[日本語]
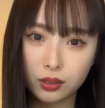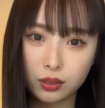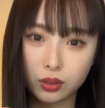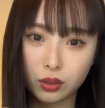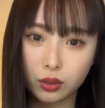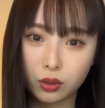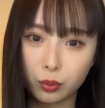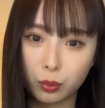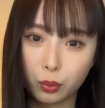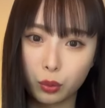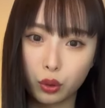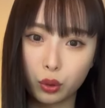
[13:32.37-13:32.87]

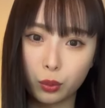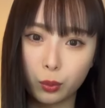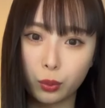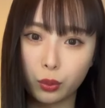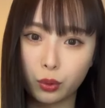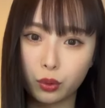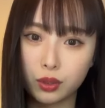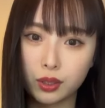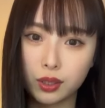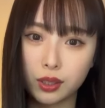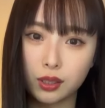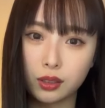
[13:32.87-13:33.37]
ちょっと
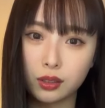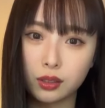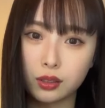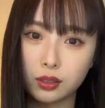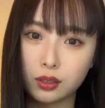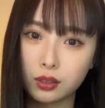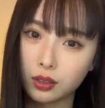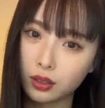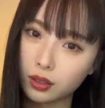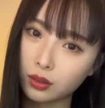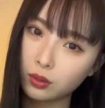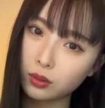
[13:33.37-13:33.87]
ボロボロなん
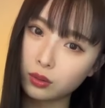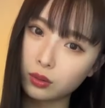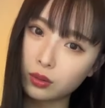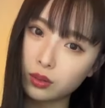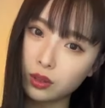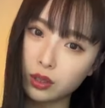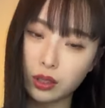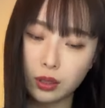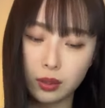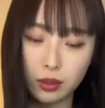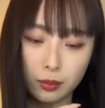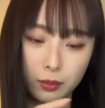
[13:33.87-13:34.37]
ですけど
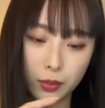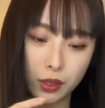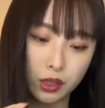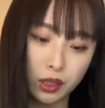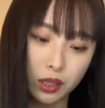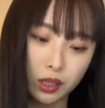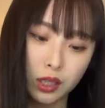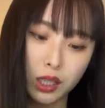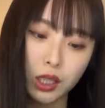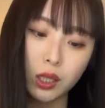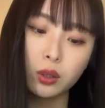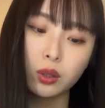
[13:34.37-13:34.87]
いやま
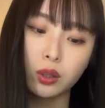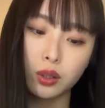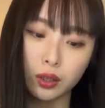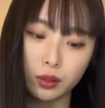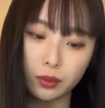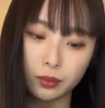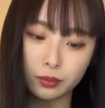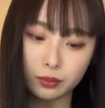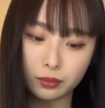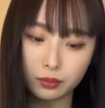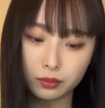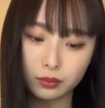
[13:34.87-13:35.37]
だいける
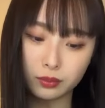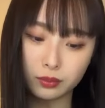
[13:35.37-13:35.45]
か